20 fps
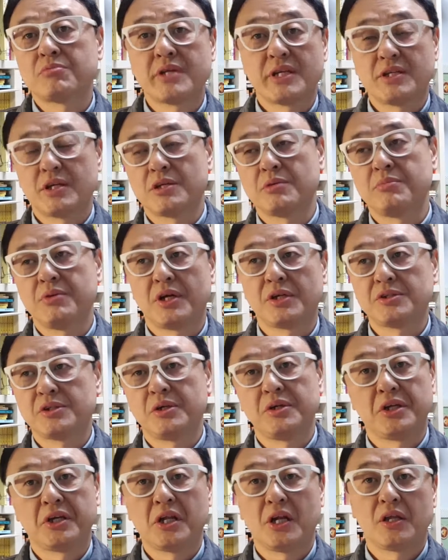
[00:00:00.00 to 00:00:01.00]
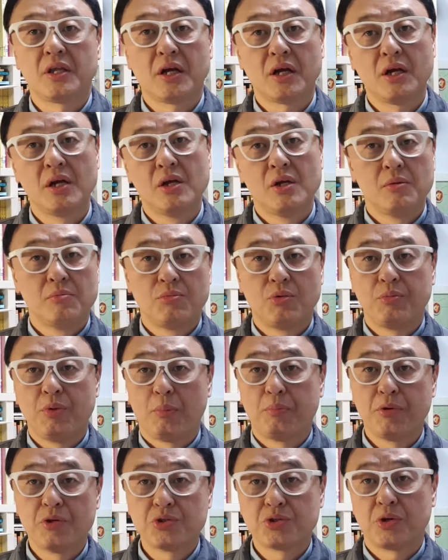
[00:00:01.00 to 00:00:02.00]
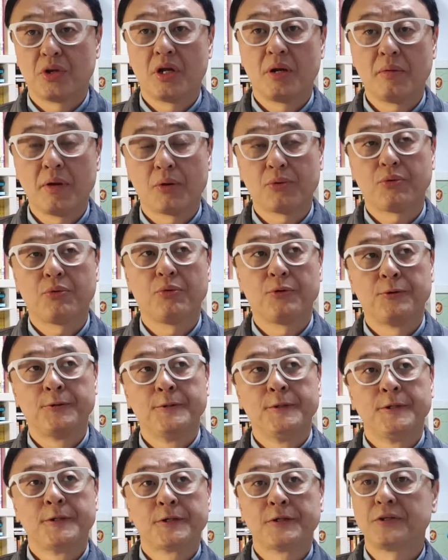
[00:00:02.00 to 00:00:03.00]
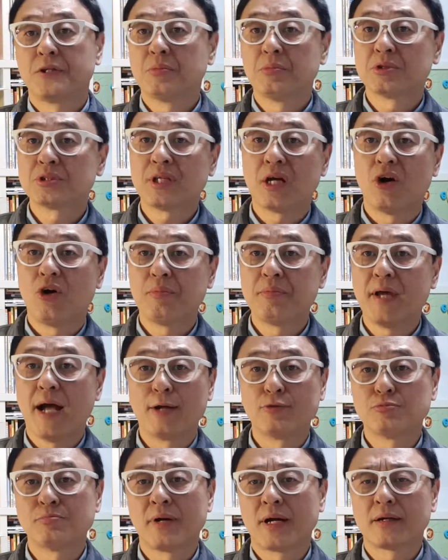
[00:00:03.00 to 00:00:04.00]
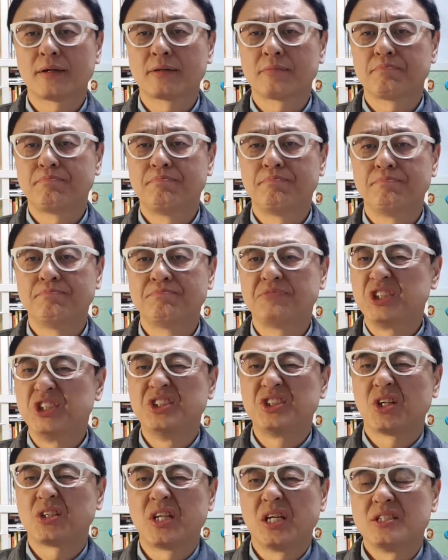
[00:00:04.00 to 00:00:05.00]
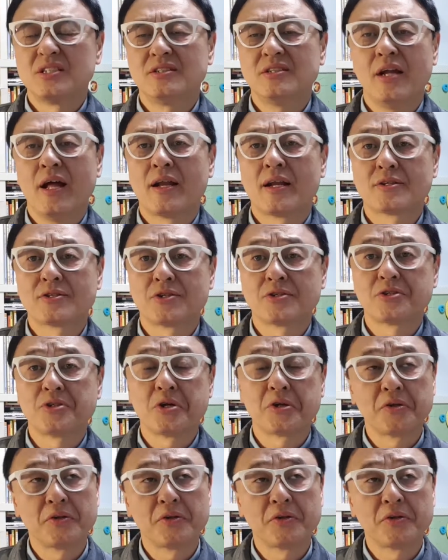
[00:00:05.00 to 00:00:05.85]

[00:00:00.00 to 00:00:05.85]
사장님이랑 이제 얘기를 하다가 뭐 몇 번 전화 받고 그때 뭐 사업이 아주 막 진척되지는 않았었어요.